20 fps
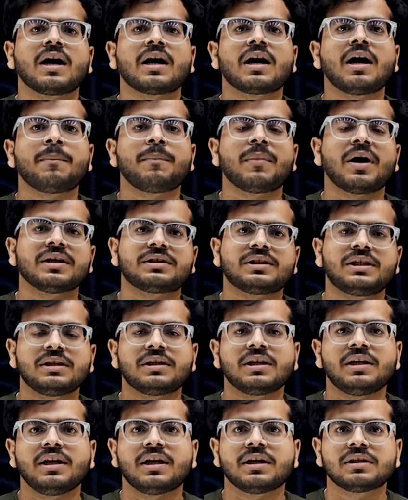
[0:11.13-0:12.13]
अगर आप अच्छी
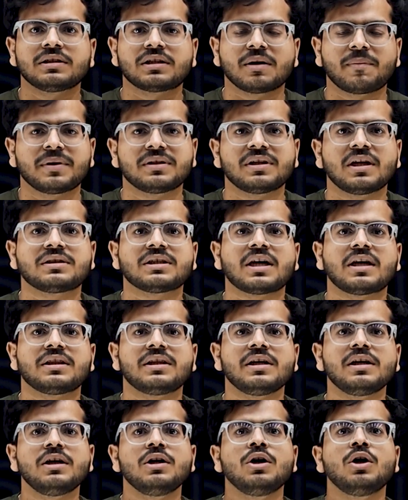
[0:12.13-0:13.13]
तरीके से समझना
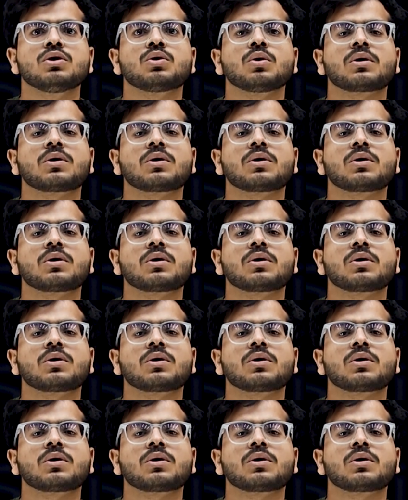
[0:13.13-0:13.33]
चाहते हैं